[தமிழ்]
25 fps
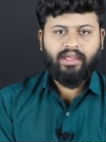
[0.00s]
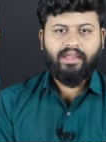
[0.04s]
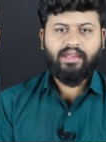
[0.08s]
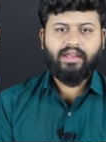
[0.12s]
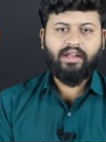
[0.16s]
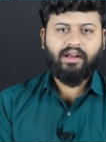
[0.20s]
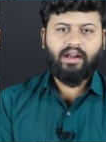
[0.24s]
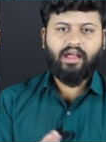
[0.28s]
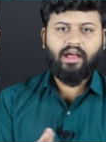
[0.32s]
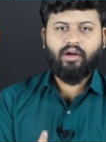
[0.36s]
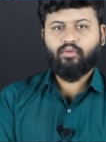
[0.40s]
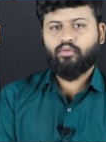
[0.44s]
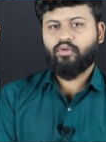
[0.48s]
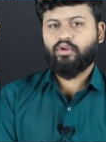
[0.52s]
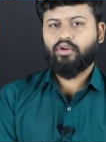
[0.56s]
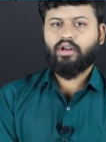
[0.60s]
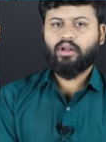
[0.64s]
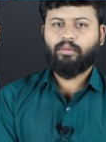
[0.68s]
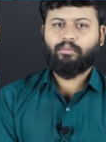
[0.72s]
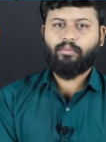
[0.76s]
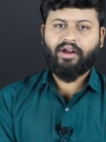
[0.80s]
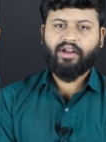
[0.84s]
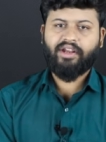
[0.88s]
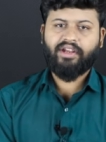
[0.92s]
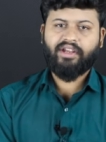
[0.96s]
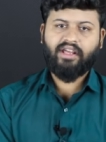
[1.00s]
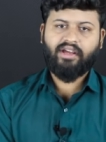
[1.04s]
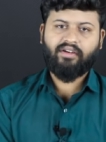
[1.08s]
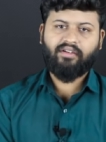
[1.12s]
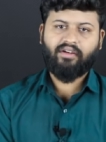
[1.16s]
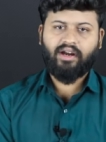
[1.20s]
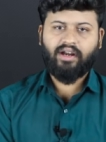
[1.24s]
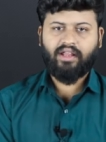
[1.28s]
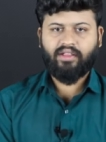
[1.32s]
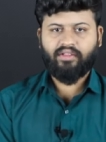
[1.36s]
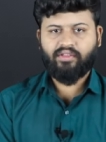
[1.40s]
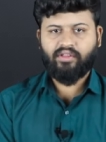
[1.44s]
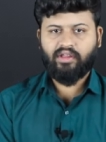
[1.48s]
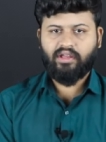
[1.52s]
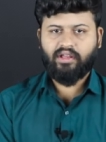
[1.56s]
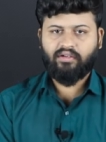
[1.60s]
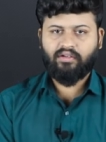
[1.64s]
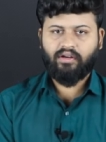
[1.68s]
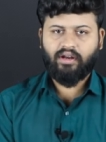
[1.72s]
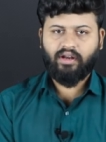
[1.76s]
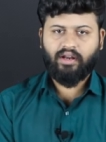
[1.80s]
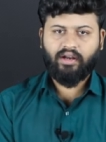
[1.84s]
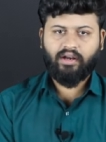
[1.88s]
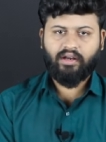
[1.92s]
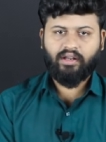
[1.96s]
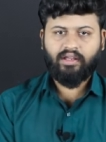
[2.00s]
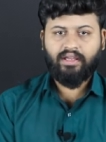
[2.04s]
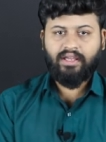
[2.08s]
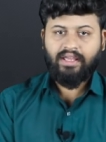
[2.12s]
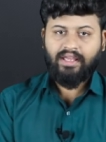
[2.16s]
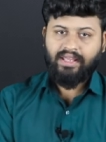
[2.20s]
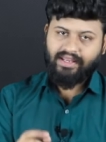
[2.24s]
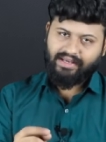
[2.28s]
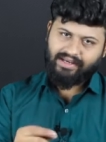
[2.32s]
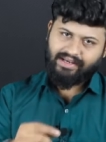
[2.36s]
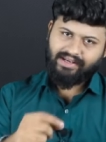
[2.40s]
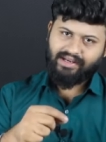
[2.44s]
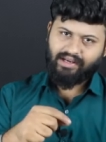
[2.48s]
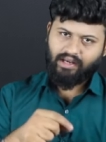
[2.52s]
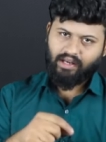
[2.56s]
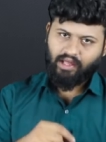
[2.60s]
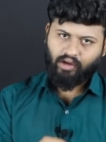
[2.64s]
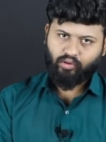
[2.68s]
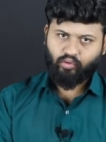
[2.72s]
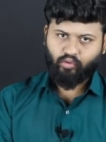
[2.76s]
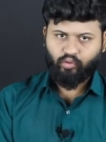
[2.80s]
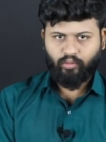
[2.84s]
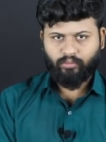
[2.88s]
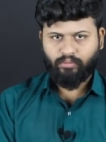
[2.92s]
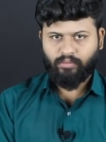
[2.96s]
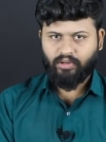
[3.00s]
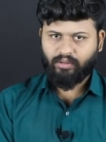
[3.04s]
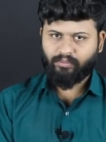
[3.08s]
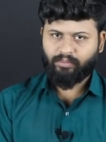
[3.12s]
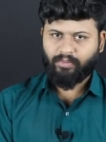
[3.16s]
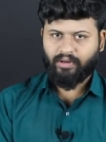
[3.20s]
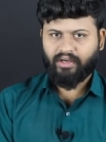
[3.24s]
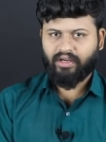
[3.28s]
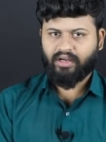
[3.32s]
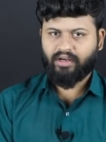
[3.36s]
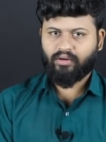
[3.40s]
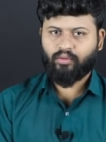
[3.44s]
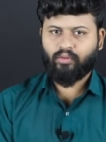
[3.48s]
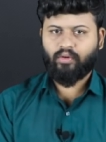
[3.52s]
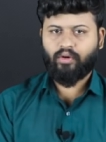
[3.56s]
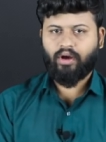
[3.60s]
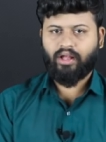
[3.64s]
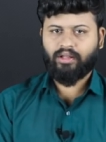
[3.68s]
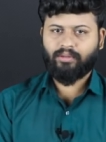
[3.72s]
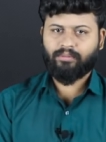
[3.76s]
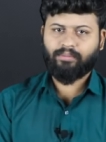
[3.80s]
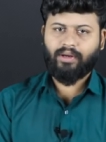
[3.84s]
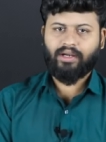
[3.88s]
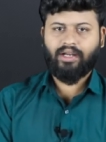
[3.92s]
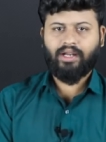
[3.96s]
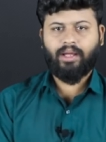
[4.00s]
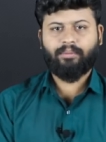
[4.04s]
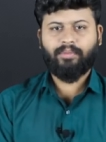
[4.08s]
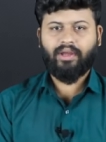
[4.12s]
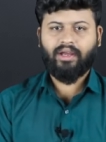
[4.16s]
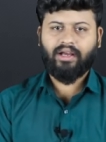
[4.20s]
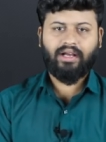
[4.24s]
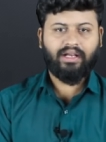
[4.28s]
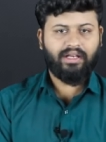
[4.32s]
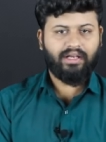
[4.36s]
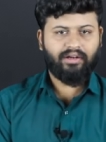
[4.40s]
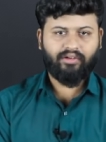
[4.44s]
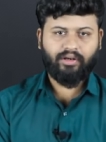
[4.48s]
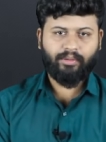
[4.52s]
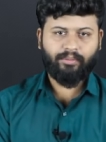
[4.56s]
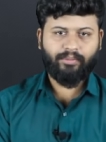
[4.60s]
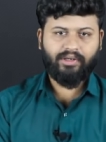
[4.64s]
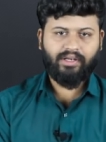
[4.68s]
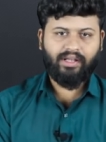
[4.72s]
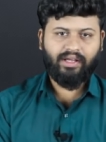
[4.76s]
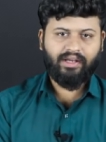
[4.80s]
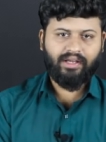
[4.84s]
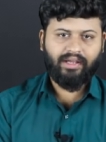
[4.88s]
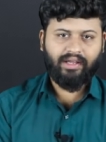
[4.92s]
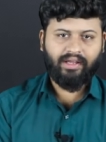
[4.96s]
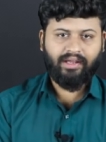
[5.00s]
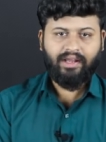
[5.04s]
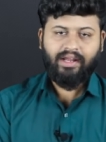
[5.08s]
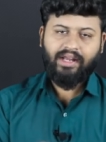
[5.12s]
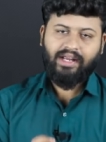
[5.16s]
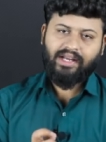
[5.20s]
என்னடா உழுக்கில் மாட்டிட்டே வாடா சீக்கிரம் விளையாடலான்னு இல்லை நான் ஹோம் ஒர்க் பண்ணினோம் அது பண்ணாமல் எங்கள் அக்கா விட மாட்டாங்க